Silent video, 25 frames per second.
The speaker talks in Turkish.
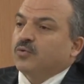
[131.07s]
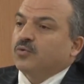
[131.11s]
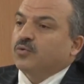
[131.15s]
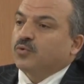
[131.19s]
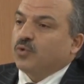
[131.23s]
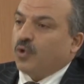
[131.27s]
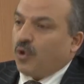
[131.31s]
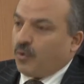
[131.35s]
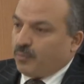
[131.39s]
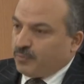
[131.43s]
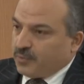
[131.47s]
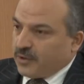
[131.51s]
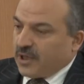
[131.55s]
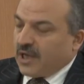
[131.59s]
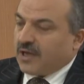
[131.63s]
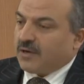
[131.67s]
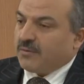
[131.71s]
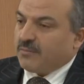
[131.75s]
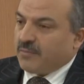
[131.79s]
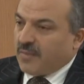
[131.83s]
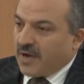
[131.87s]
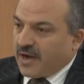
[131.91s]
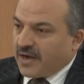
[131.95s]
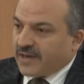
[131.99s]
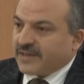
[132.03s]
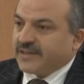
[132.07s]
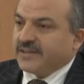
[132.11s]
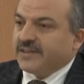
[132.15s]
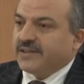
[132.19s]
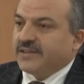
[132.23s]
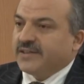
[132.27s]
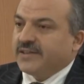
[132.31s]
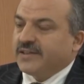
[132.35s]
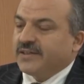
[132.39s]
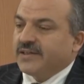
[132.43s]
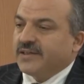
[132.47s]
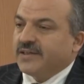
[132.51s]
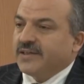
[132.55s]

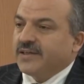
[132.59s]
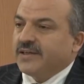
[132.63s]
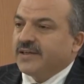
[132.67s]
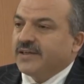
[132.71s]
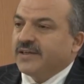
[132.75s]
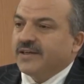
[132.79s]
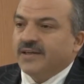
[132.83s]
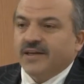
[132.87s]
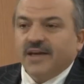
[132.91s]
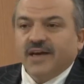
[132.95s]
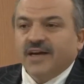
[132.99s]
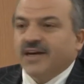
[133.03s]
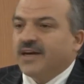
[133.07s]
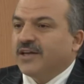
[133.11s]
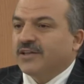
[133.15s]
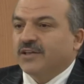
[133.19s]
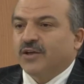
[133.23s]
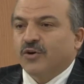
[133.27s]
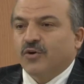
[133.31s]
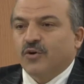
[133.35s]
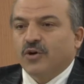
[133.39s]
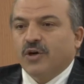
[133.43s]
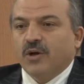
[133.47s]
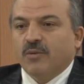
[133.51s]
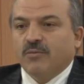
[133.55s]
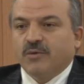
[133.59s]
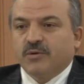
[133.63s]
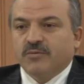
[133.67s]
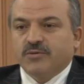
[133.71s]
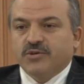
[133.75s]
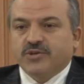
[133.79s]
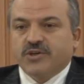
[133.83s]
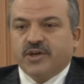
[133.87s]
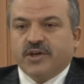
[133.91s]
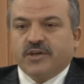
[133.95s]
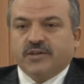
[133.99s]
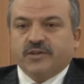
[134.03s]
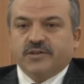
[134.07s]
toplanmak ne kadar önemli bir
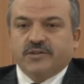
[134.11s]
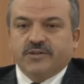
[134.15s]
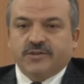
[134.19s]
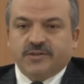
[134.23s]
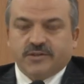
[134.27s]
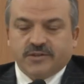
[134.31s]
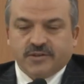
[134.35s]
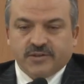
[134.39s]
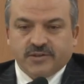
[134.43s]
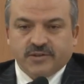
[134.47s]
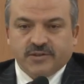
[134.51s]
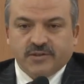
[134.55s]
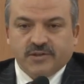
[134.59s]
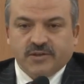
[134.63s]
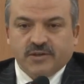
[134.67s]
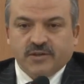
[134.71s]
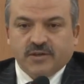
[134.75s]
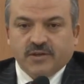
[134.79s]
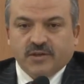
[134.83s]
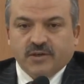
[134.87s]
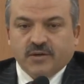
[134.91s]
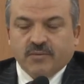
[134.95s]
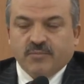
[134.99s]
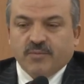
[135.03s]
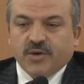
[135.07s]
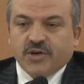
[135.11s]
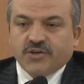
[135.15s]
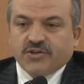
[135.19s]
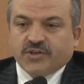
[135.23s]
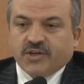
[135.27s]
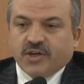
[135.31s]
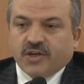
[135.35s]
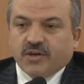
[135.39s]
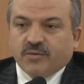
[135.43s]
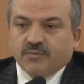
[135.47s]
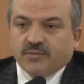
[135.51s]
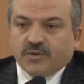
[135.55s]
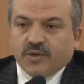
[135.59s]
şeydir.
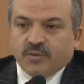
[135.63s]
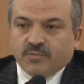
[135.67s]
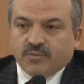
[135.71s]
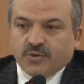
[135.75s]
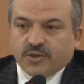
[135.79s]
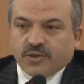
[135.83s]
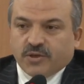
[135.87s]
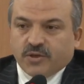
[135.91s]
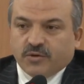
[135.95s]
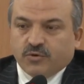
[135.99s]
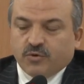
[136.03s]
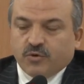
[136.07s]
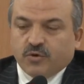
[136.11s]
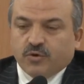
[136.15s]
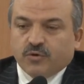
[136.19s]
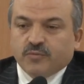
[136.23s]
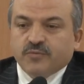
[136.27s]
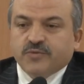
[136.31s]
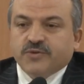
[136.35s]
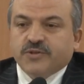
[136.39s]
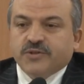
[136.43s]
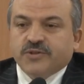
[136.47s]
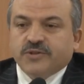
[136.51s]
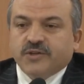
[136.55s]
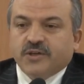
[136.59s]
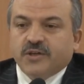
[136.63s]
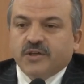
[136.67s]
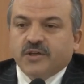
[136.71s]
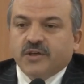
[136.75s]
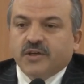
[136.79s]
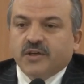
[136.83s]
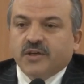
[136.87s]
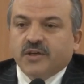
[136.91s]
Başkanım tebrik ediyorum sizi.